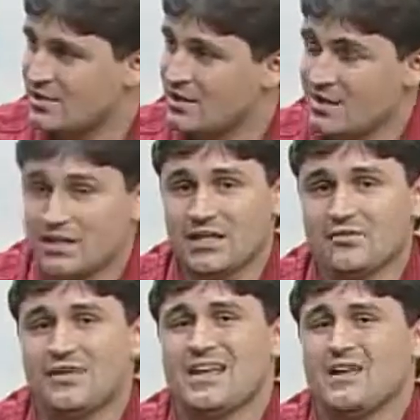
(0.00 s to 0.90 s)
e que
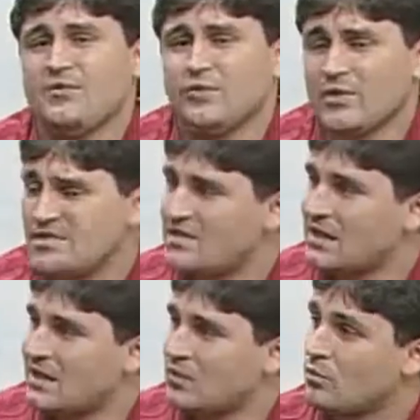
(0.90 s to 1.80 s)
venha
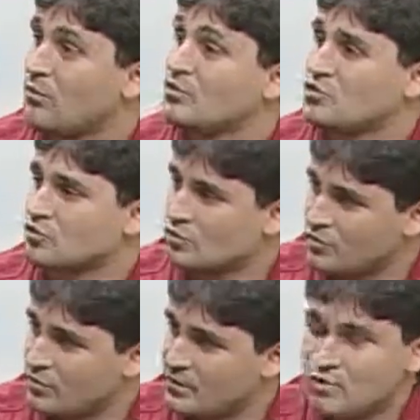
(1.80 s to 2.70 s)
influenciar com bons
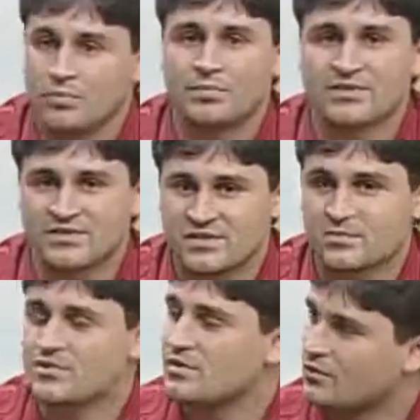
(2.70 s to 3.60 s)
costumes, com
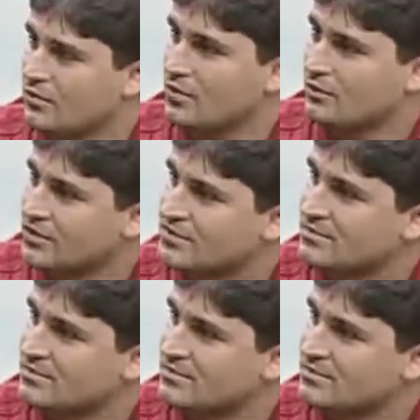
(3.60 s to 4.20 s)
princípios e com valores.